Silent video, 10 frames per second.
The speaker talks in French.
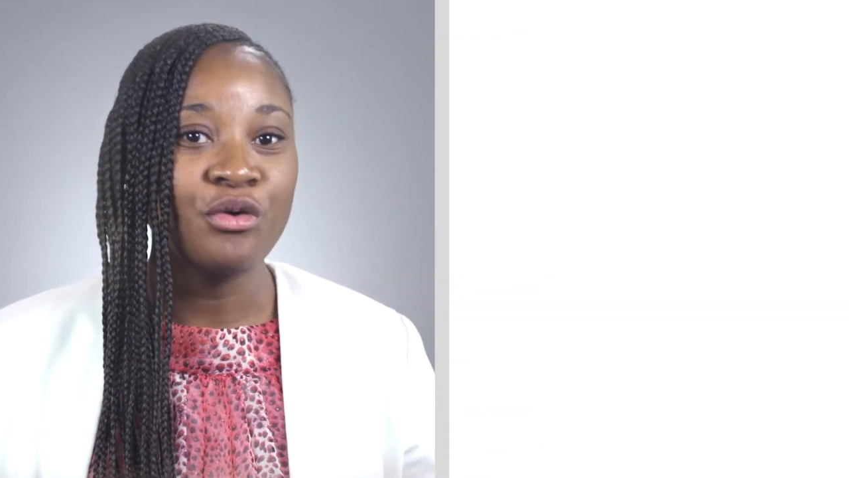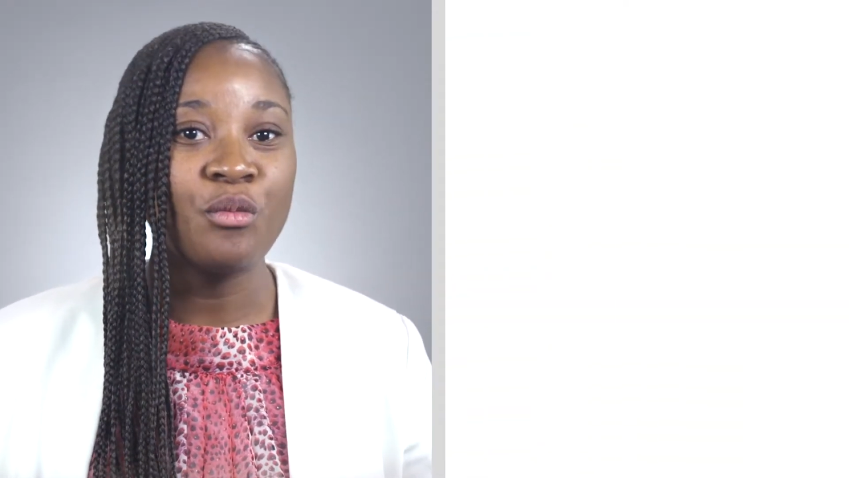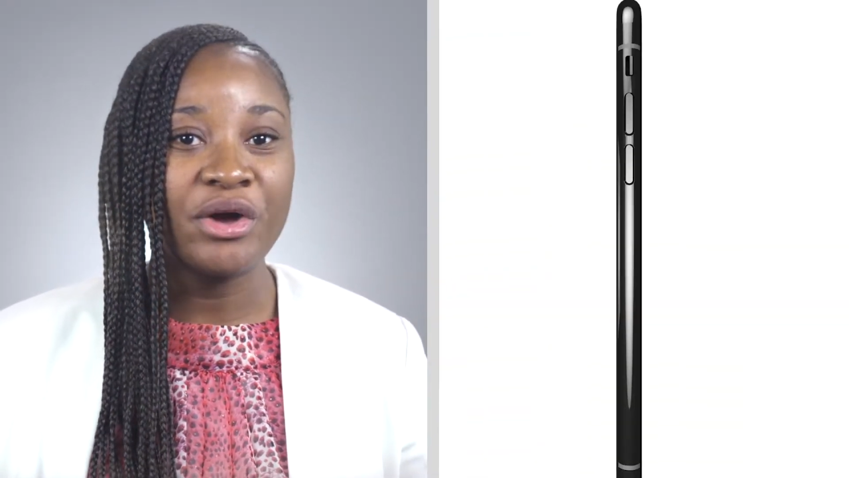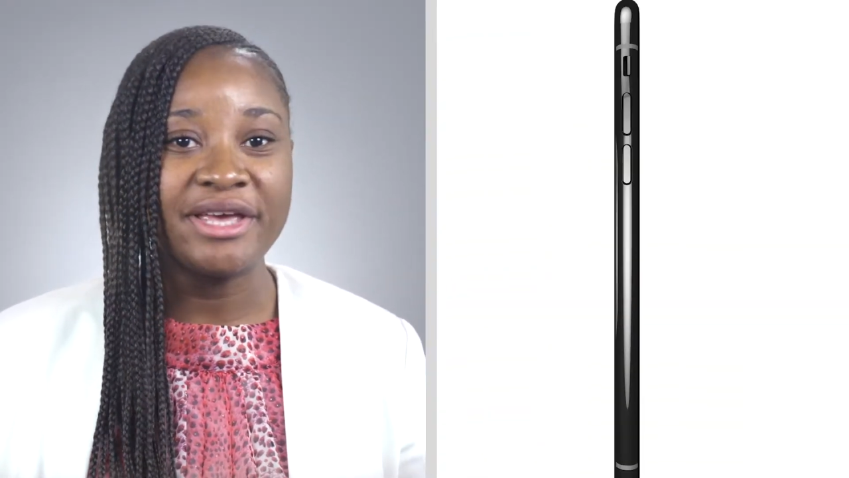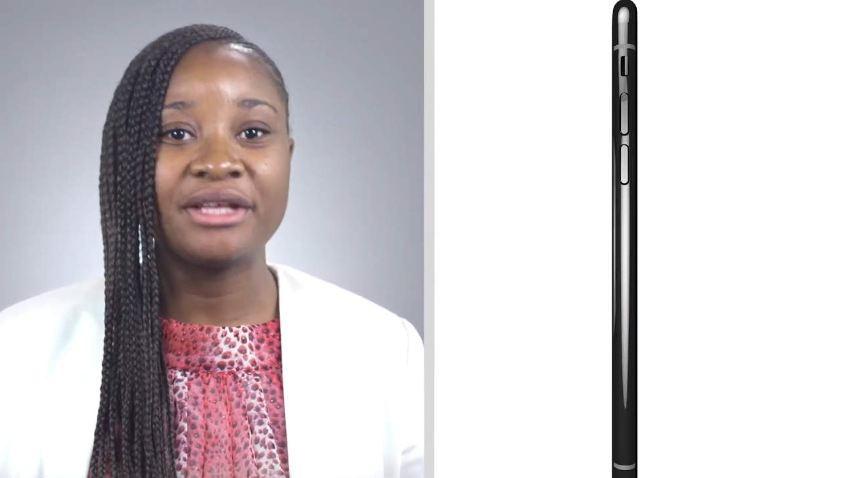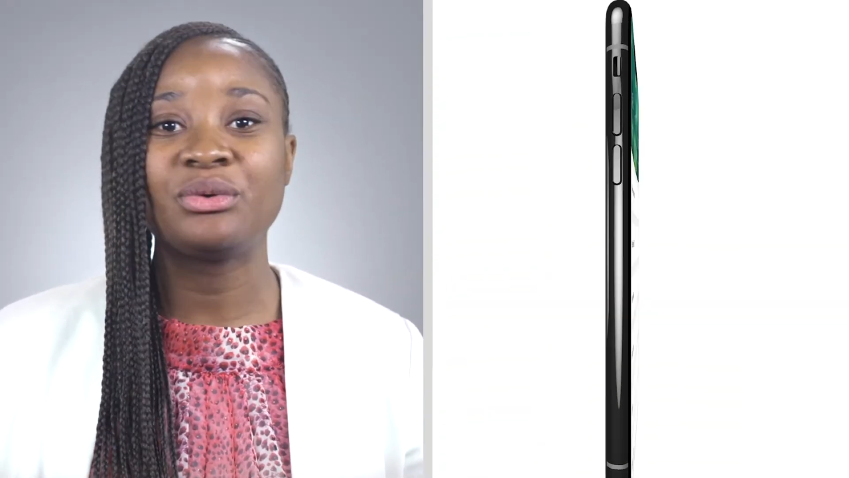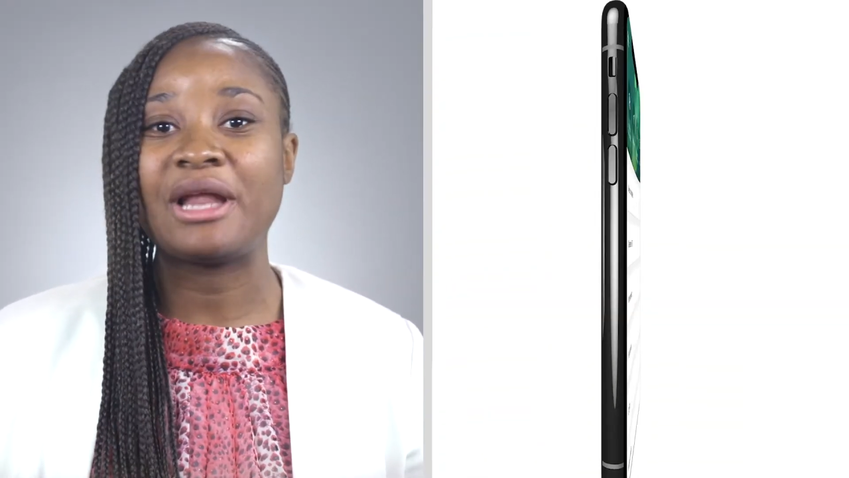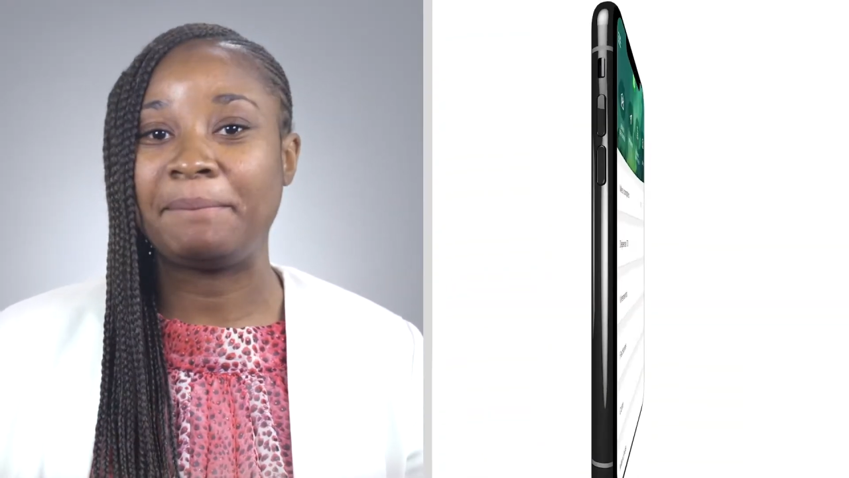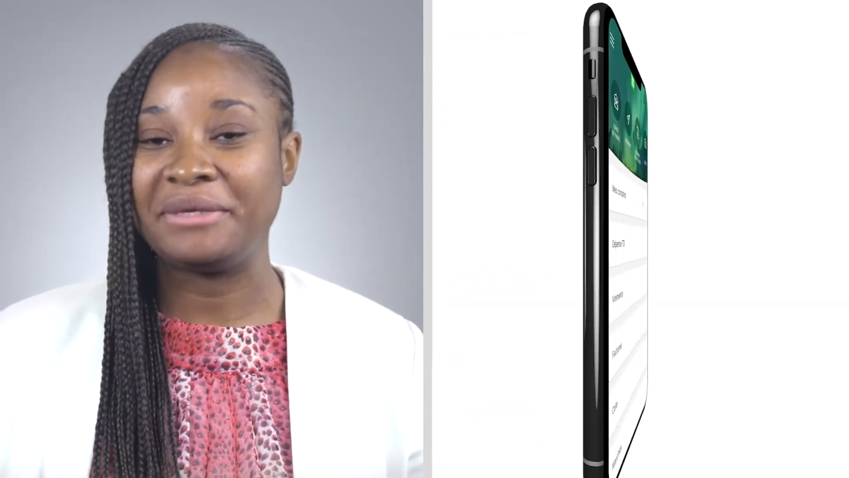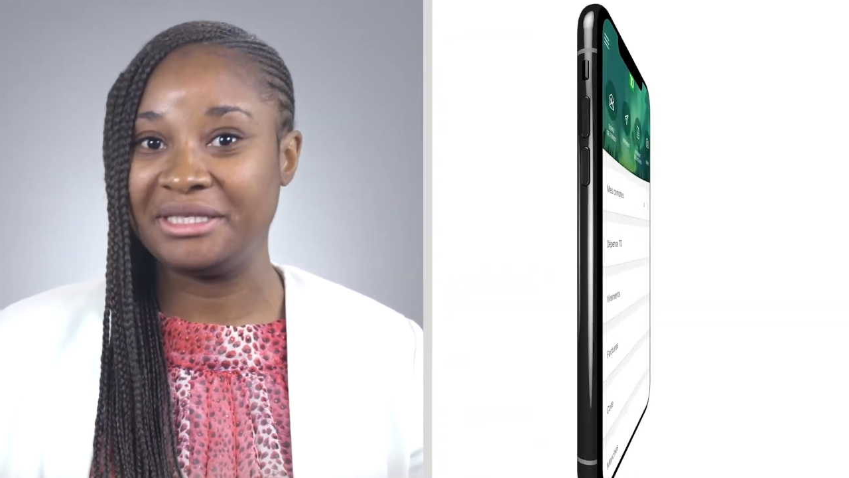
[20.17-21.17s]
au moyen de
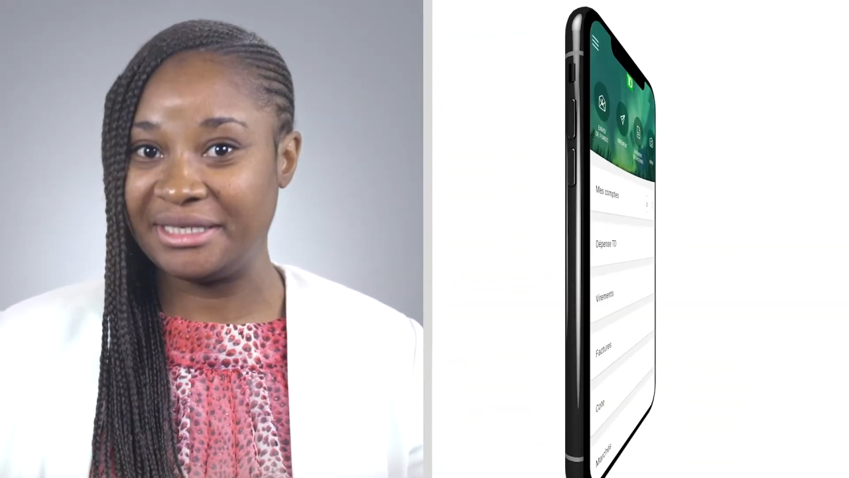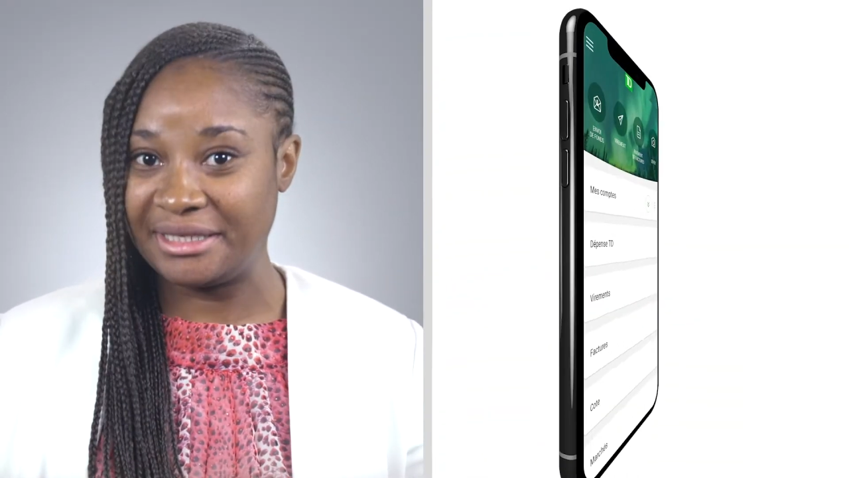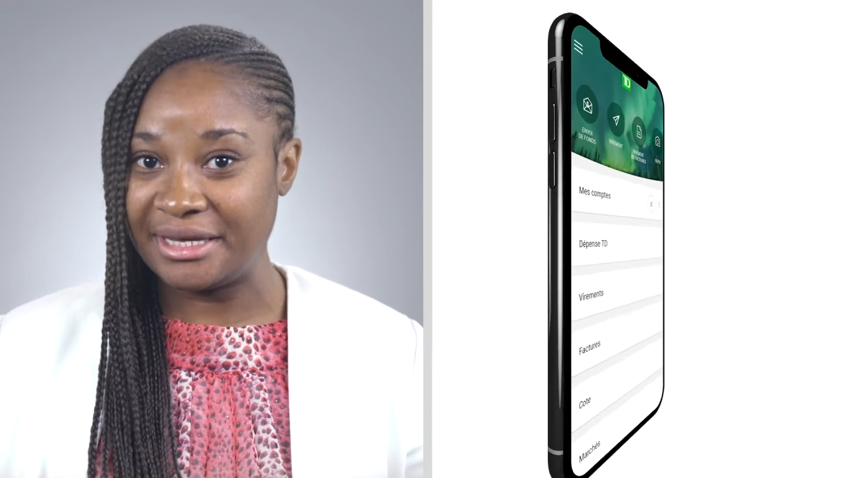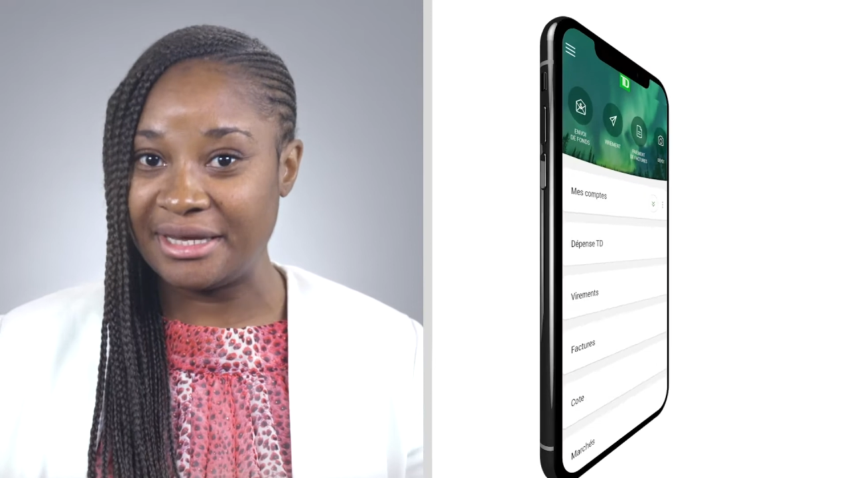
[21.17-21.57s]
l'appli TD